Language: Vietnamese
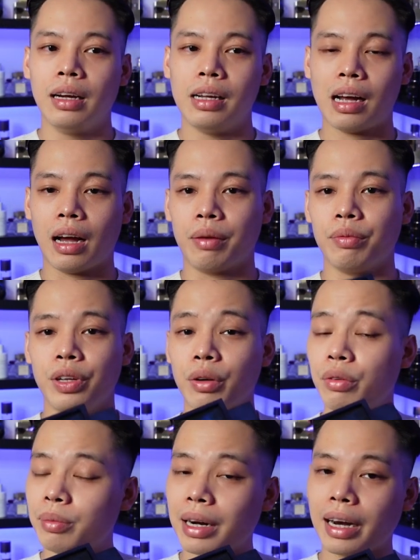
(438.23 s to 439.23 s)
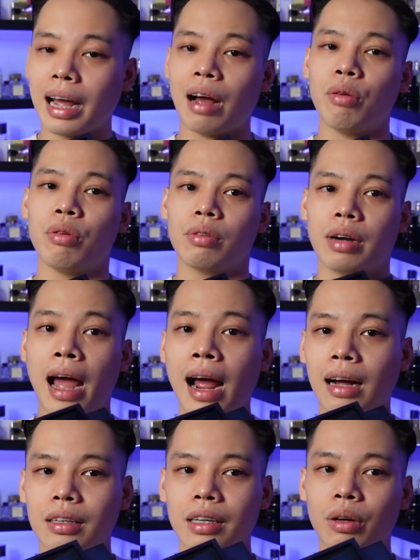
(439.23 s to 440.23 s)
nên nếu như bạn nào
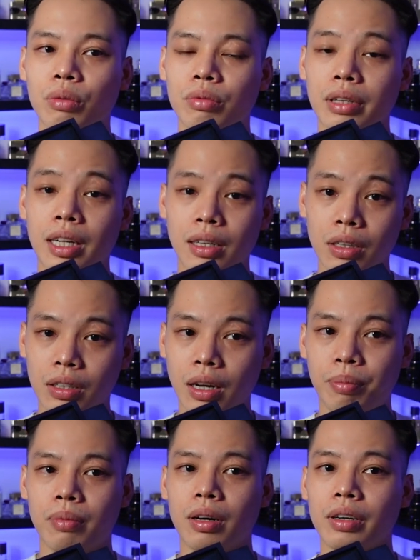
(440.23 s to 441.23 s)
đang kiểu đi thực tập